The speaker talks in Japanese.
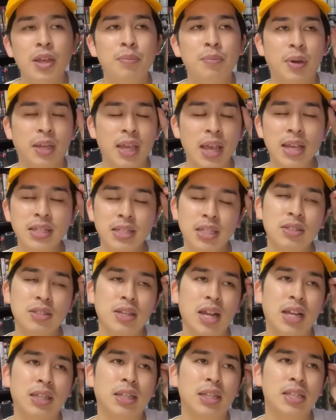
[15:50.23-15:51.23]
まあ警察
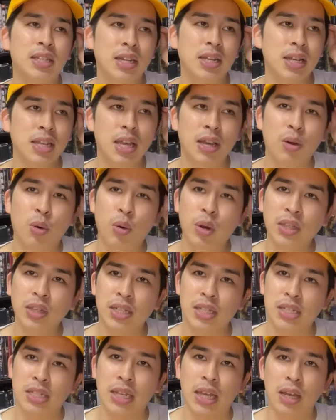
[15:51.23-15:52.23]
官たちがいや、俺
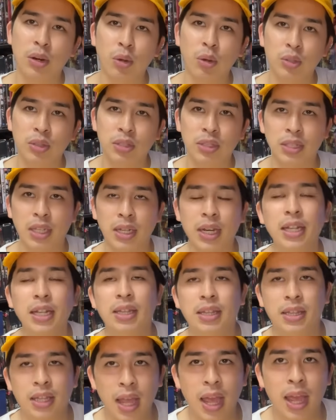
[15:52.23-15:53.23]
たちでやろうってなっ
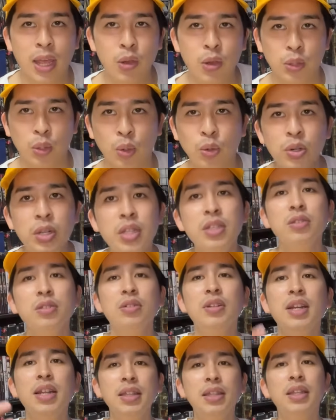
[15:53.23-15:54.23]
て、要は独立
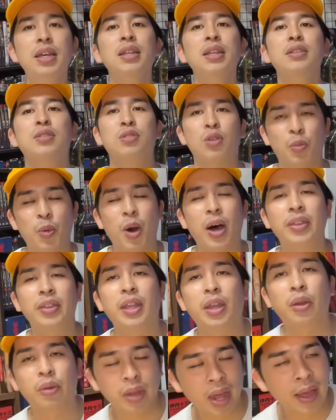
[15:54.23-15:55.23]
グレン隊ですよ、もうあん
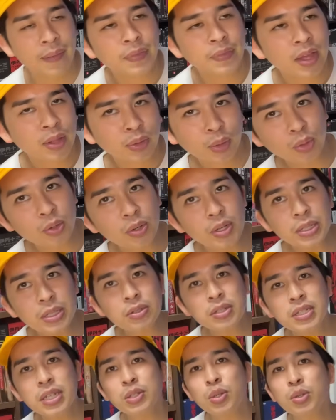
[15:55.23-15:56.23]
なのね。独
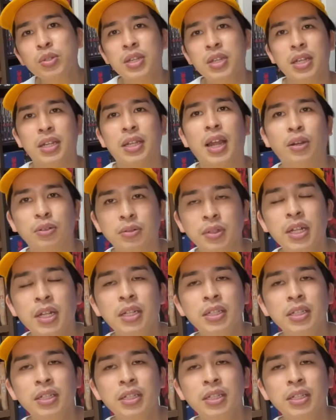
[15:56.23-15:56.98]
立した組織になる。